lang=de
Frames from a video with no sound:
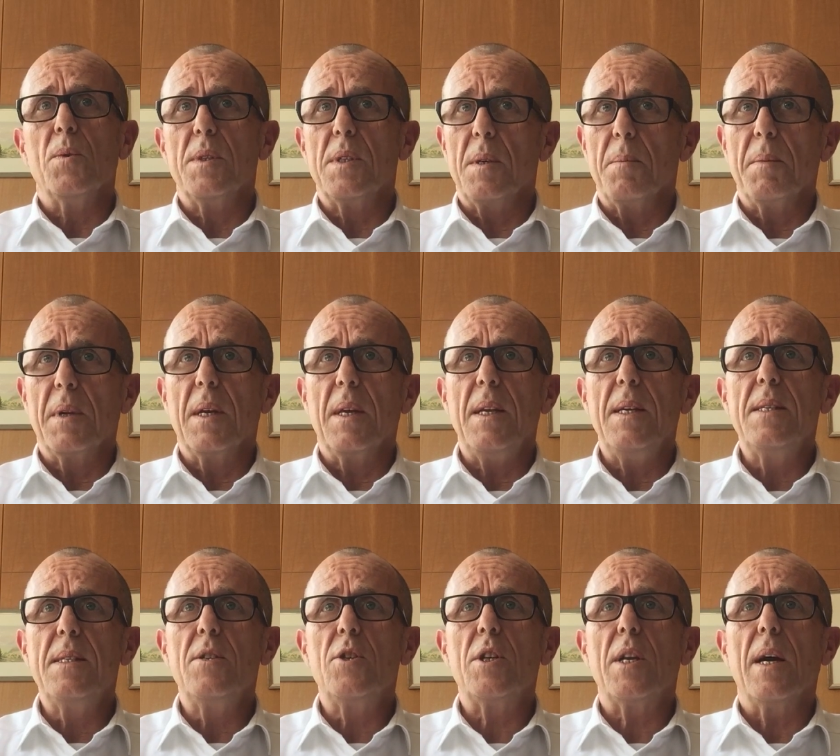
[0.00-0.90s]
unserem
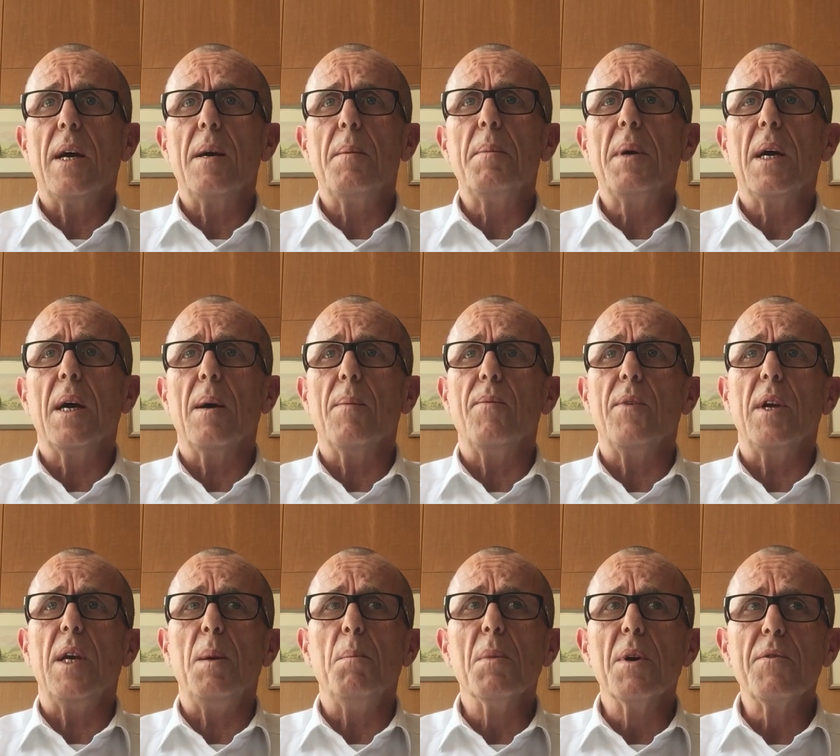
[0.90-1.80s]
Krisenstab haben
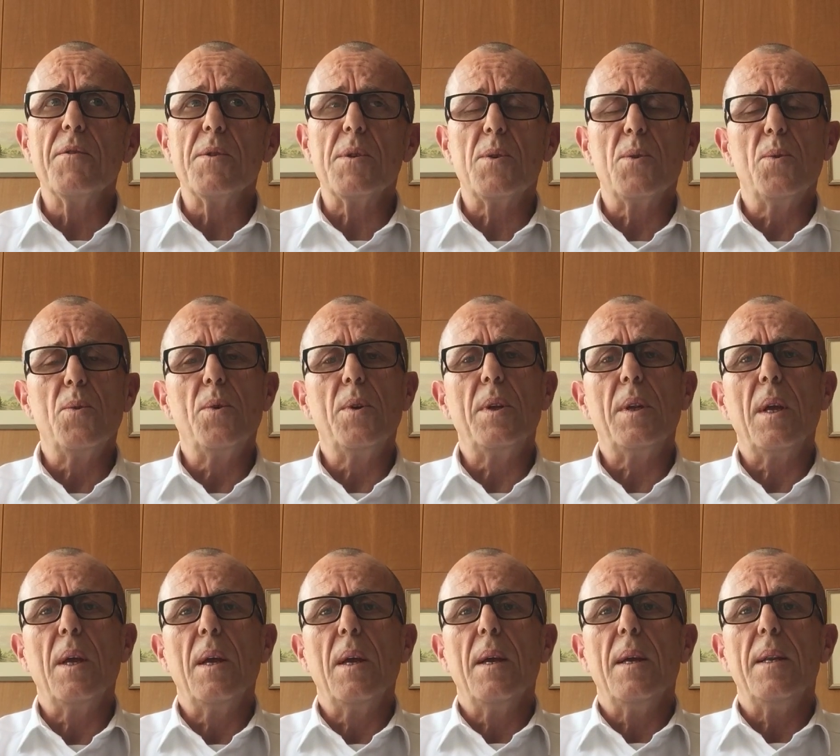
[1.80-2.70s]
wir immer versucht,
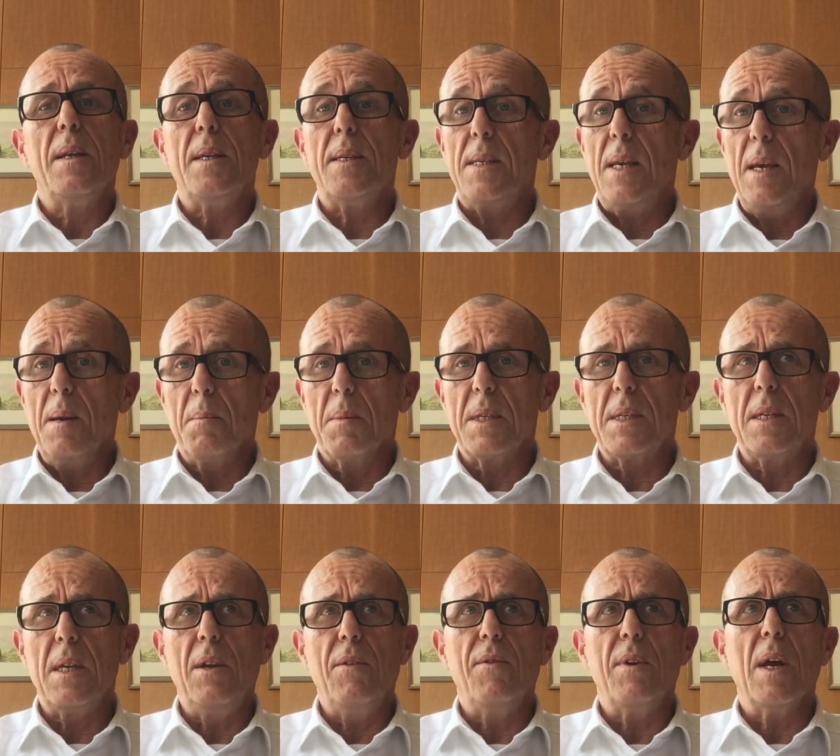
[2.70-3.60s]
die sehr
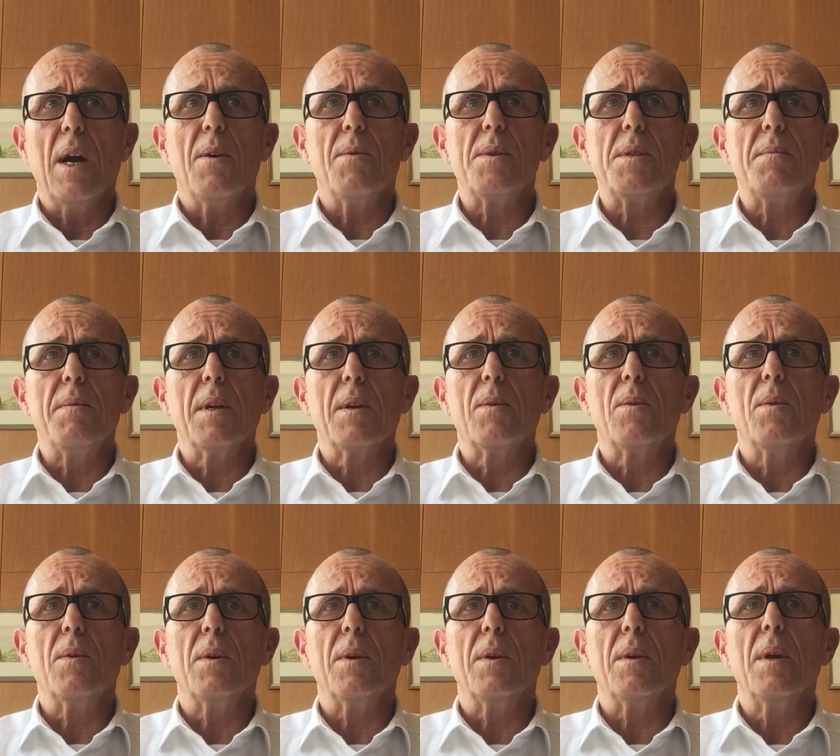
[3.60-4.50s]
massiven
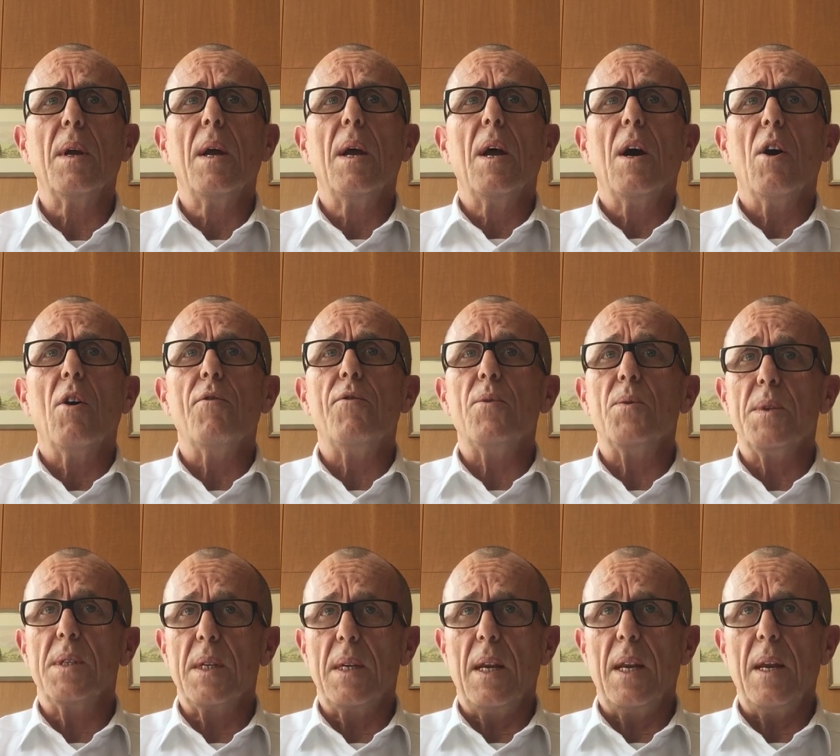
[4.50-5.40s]
Auswirkungen auf
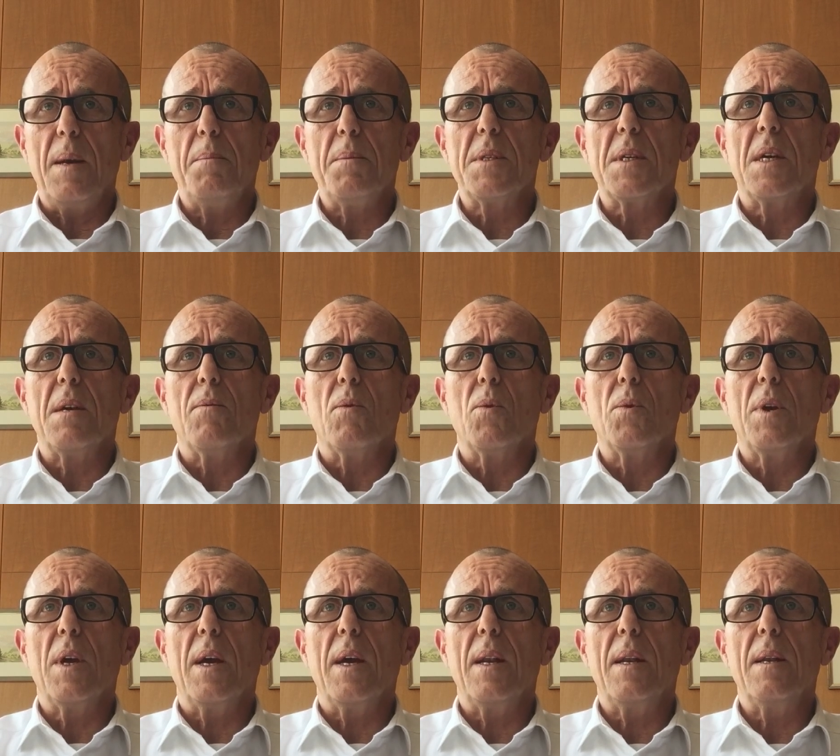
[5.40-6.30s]
unsere
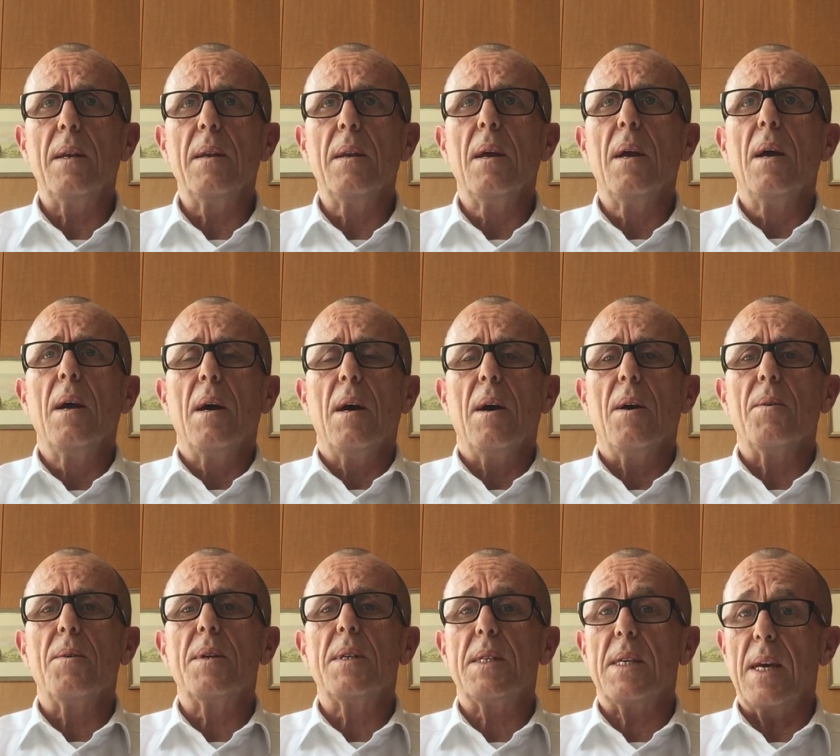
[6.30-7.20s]
Lebensgewohnheiten
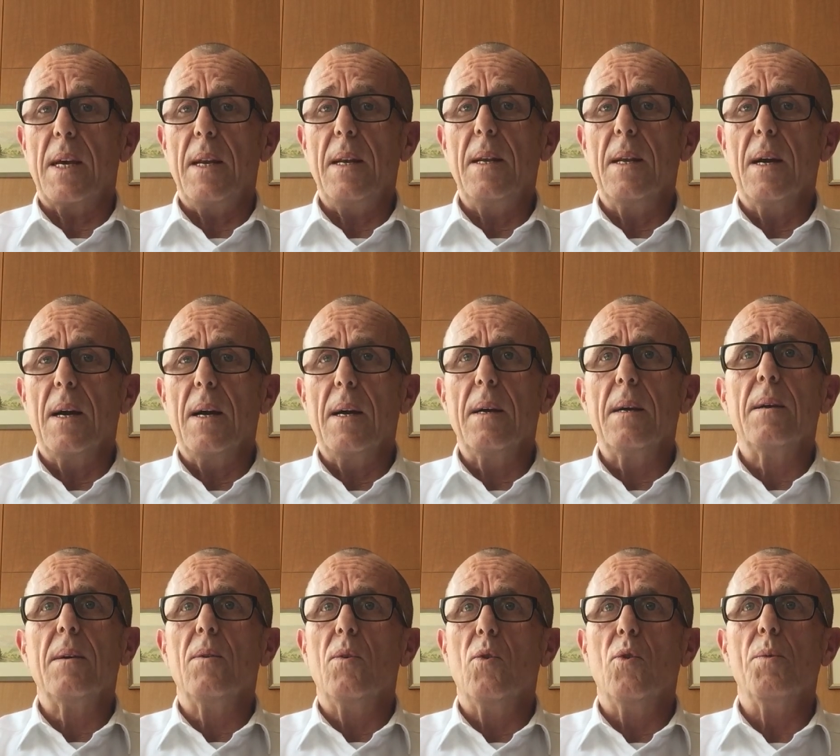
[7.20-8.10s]
auch
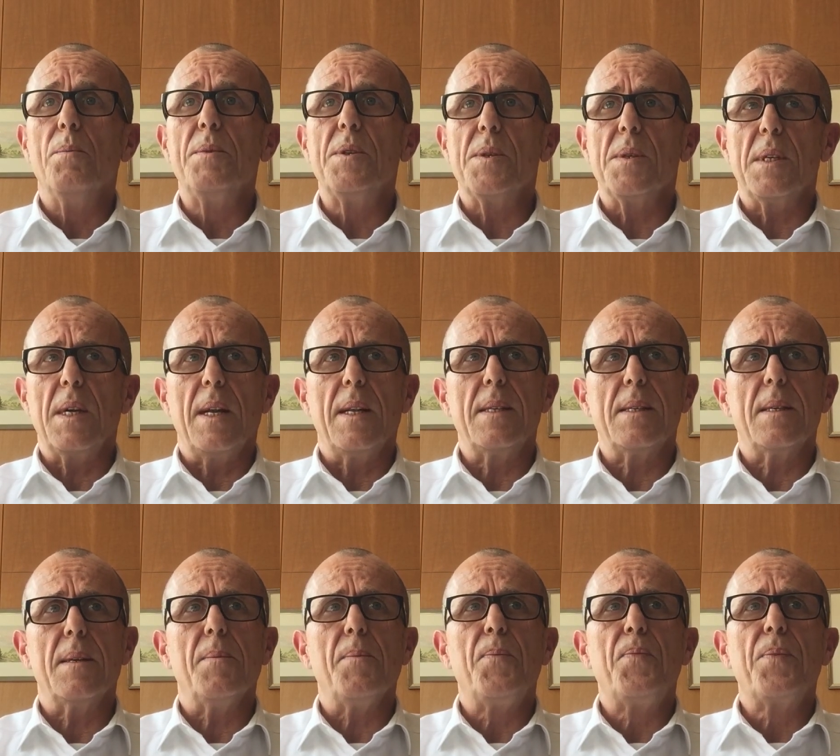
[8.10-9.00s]
zeitnah
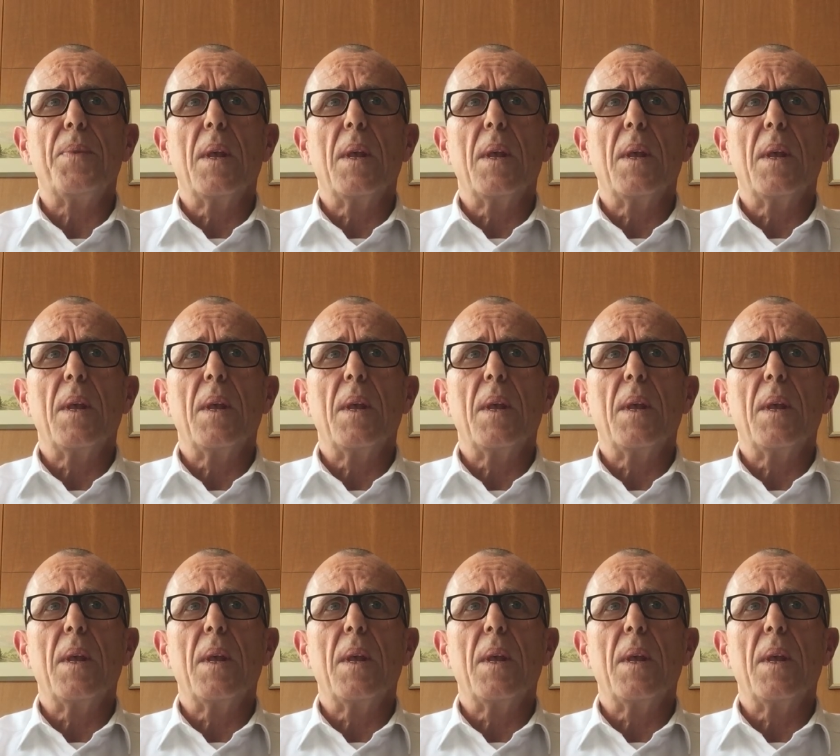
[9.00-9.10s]
umzusetzen.